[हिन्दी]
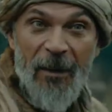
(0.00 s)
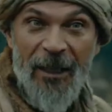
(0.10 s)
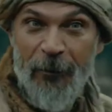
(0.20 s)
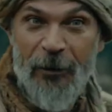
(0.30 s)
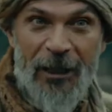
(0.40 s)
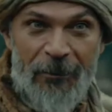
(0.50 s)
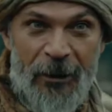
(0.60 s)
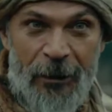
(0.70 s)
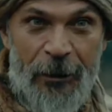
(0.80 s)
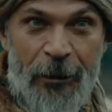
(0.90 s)
खैबर का
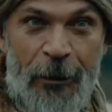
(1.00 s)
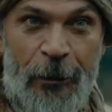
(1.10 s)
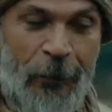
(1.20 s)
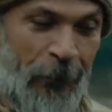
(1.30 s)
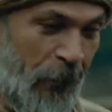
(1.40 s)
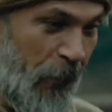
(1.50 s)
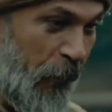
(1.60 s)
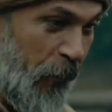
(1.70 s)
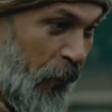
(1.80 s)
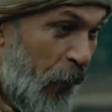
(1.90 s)
घेराव किया
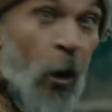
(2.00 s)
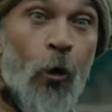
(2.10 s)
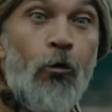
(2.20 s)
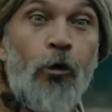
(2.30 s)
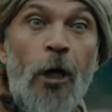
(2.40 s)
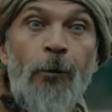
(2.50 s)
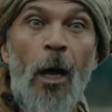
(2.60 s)
ये